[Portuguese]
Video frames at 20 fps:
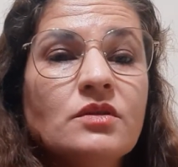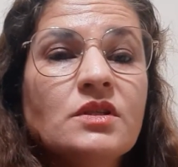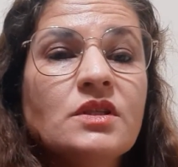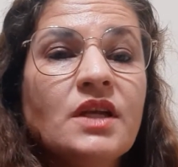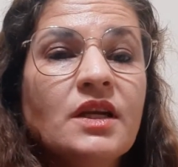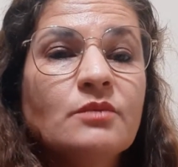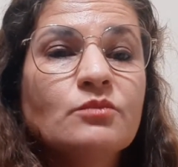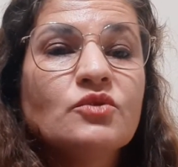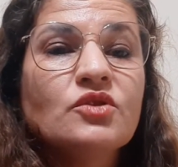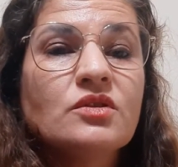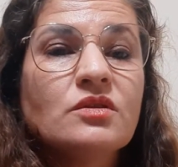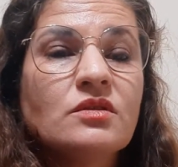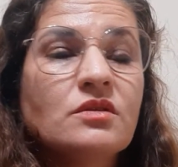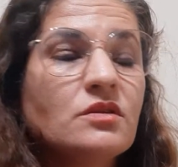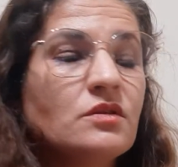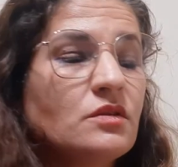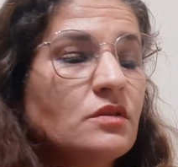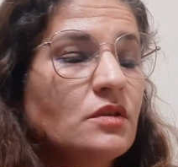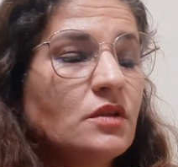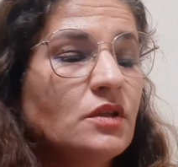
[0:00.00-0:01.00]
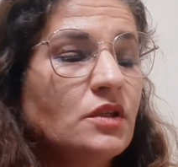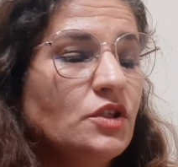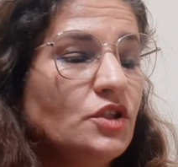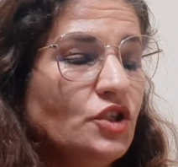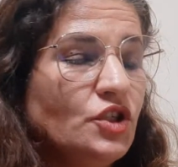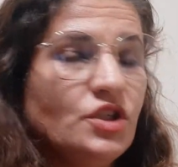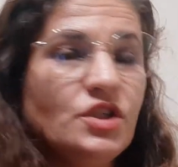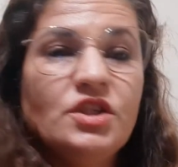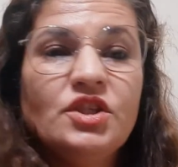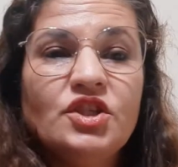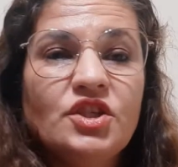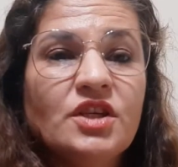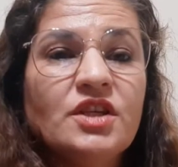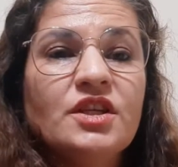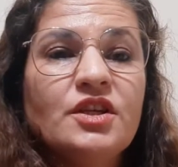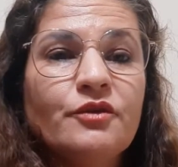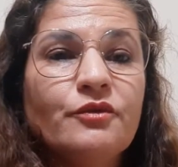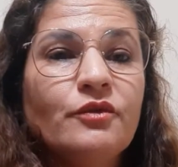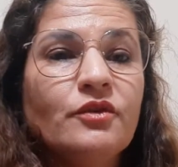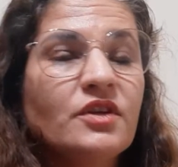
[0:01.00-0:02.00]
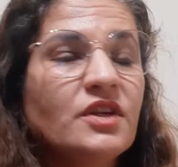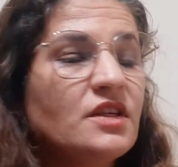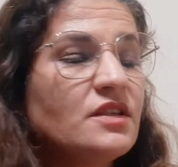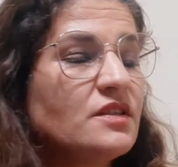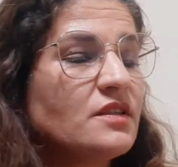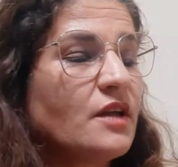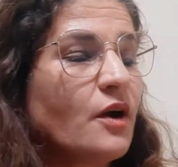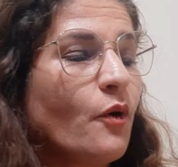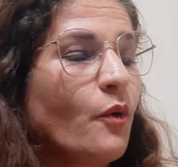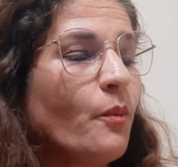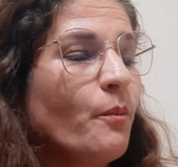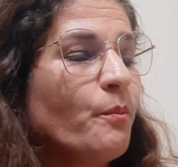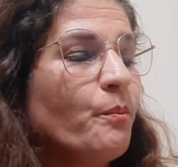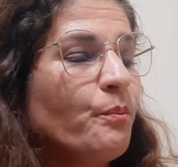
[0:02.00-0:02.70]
termos de engenharia florestal.